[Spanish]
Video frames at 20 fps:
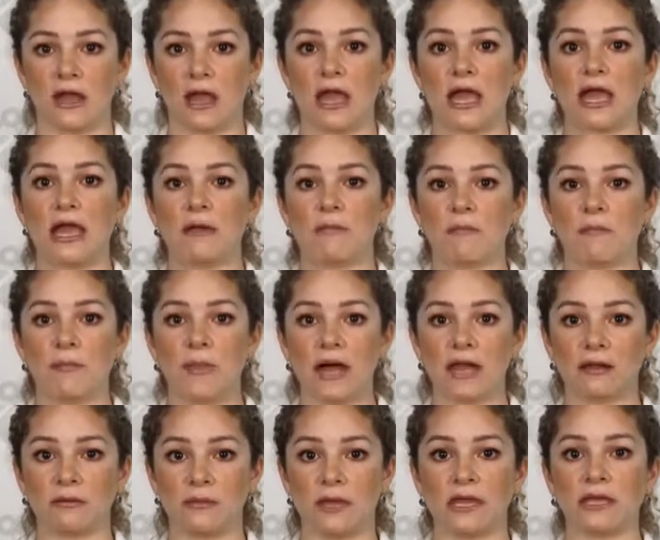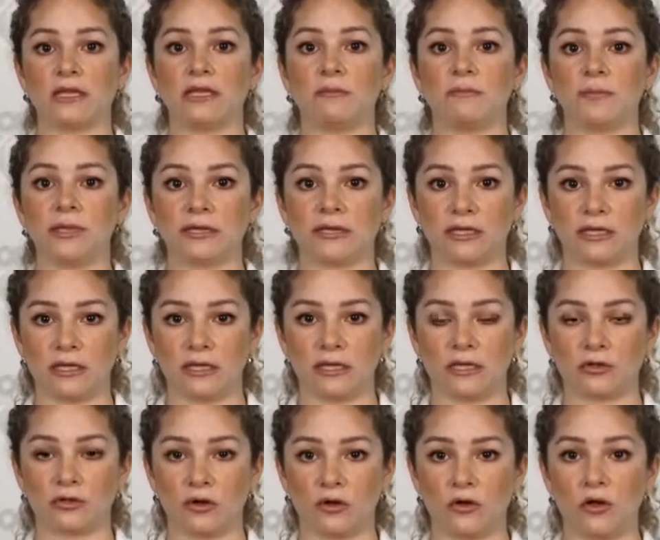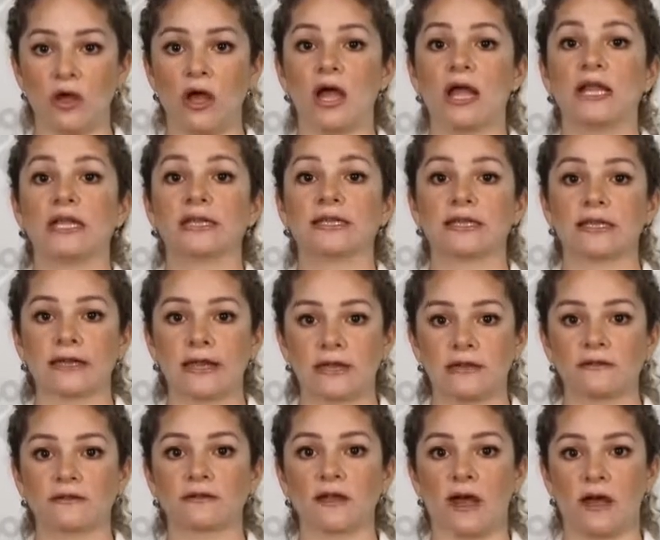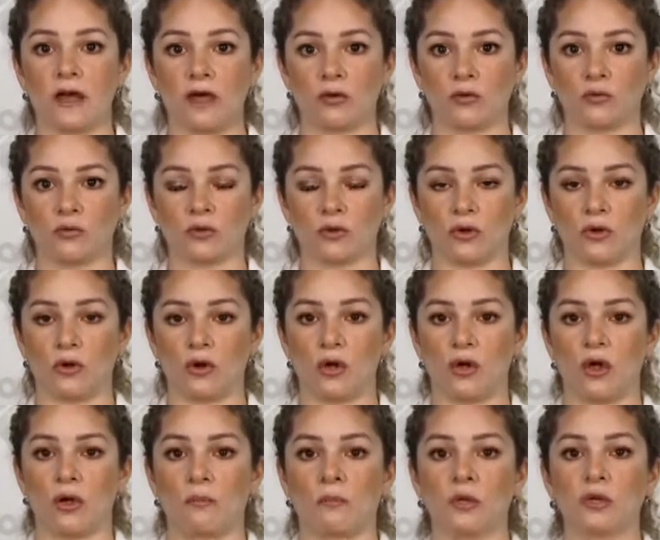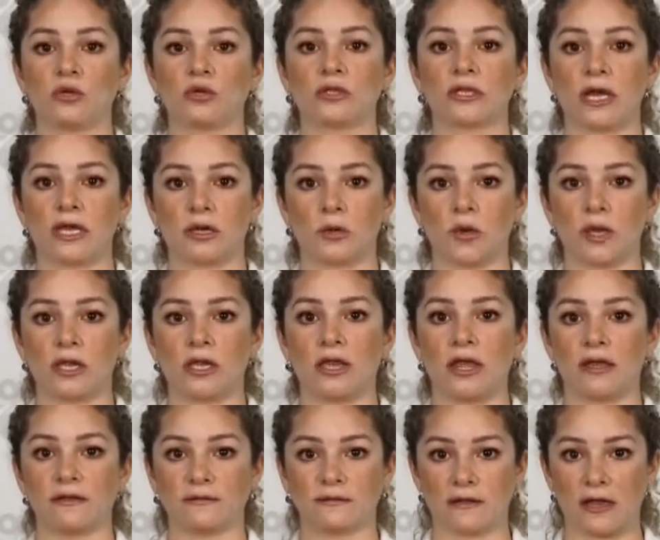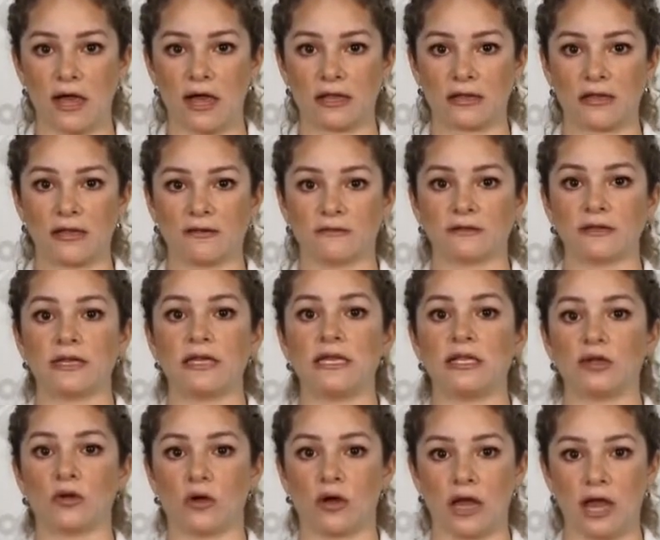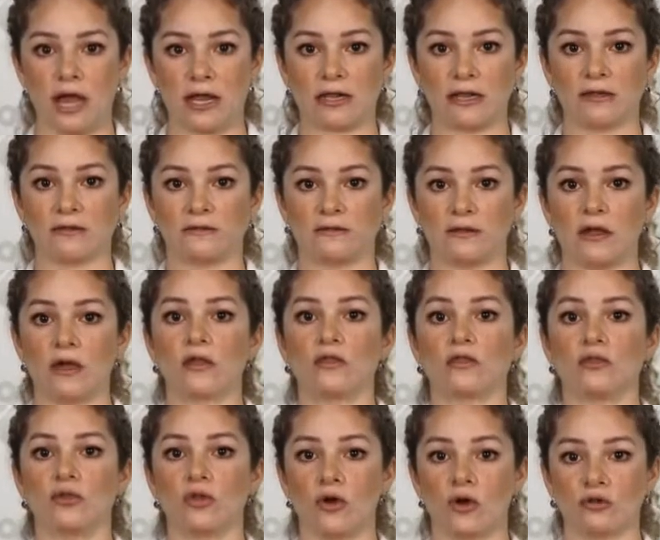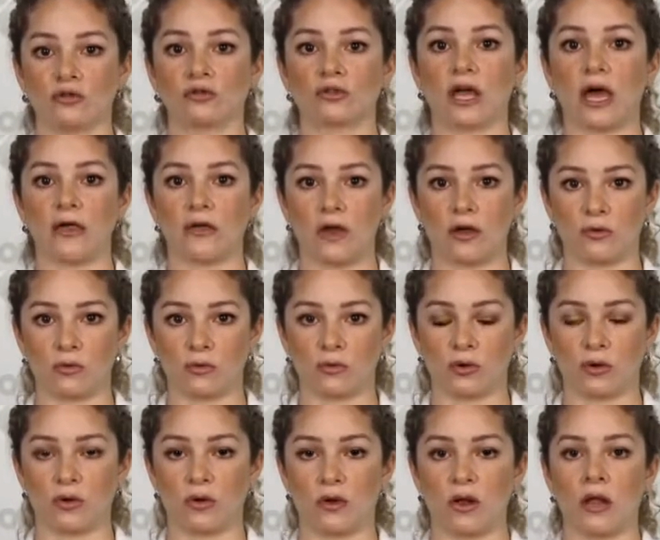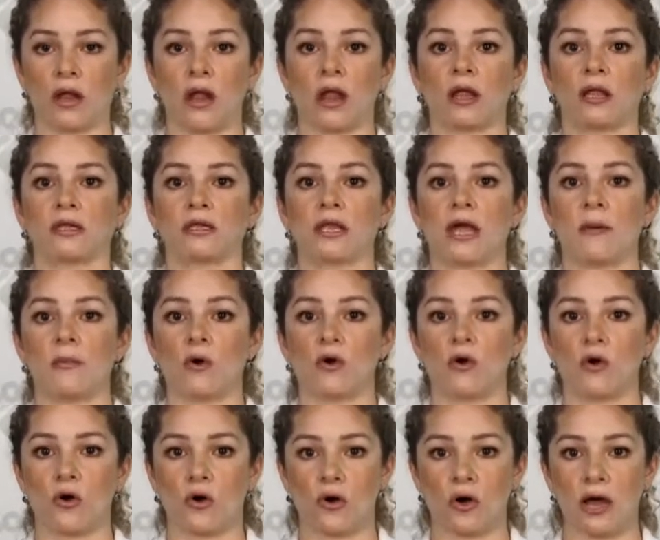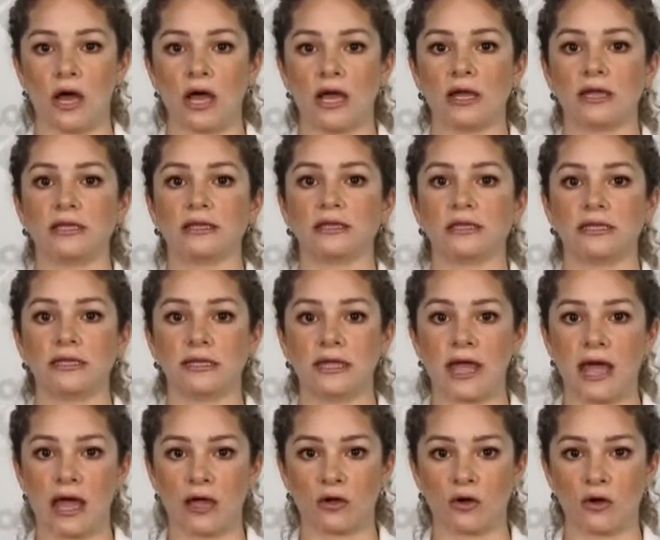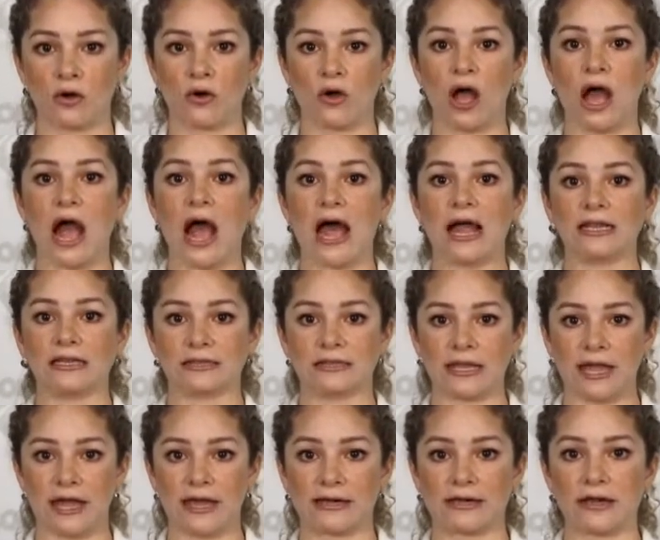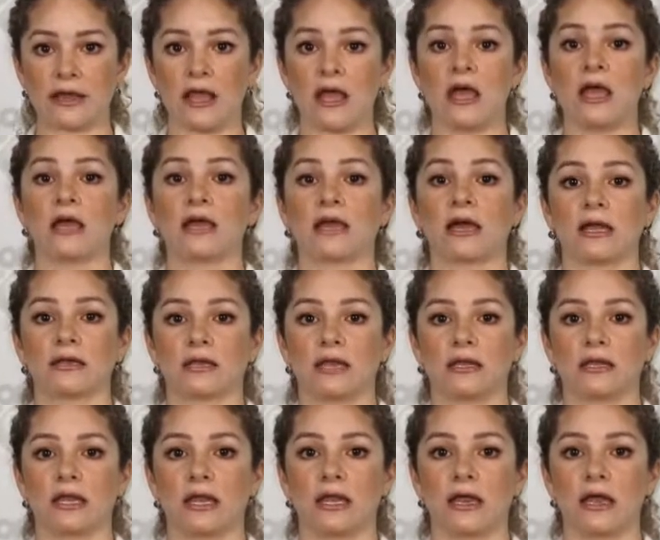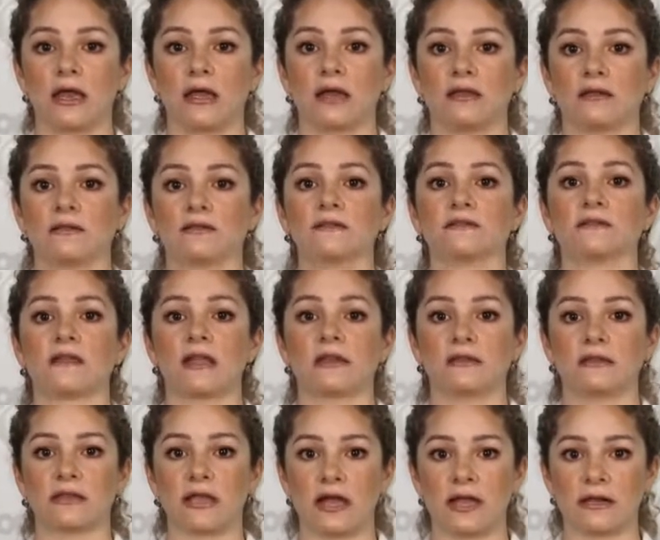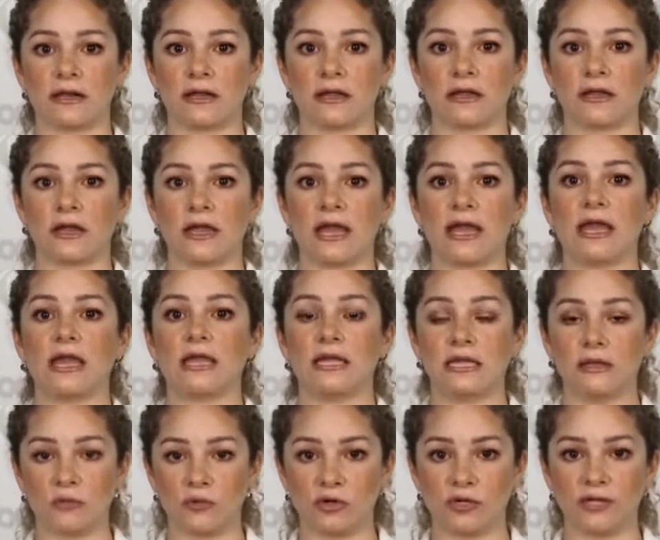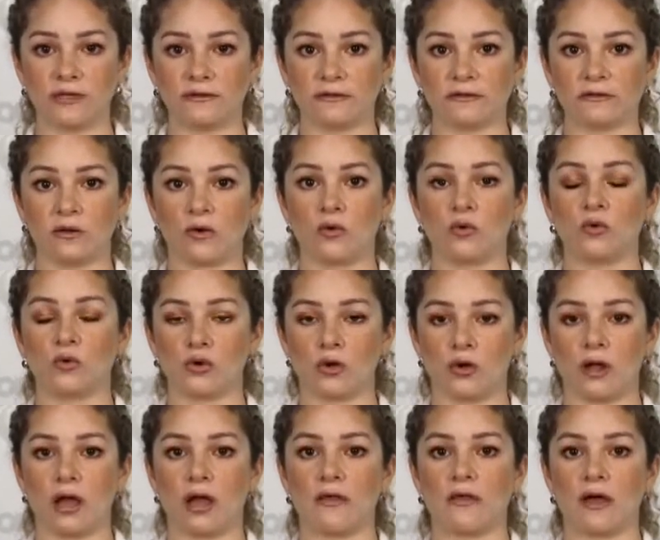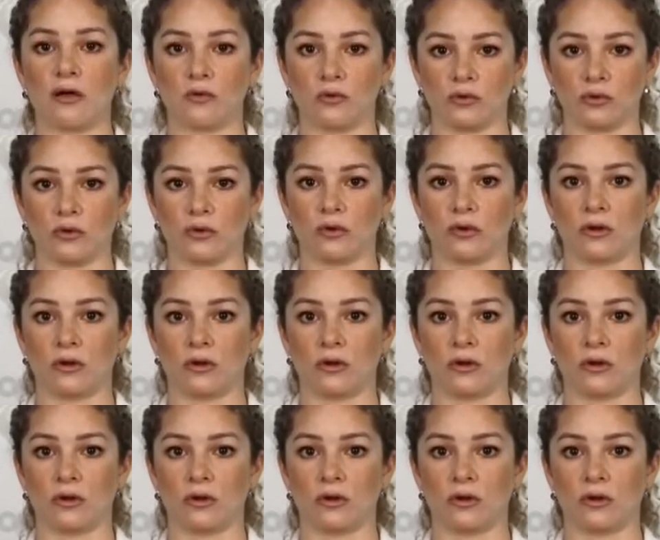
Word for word: Empalme y Pitiquito tres cada uno. Plutarco Elías Calles y Nogales, dos cada uno. Nabojoa, Naco, Altar, Cananea, Santana e Imuris, uno cada uno.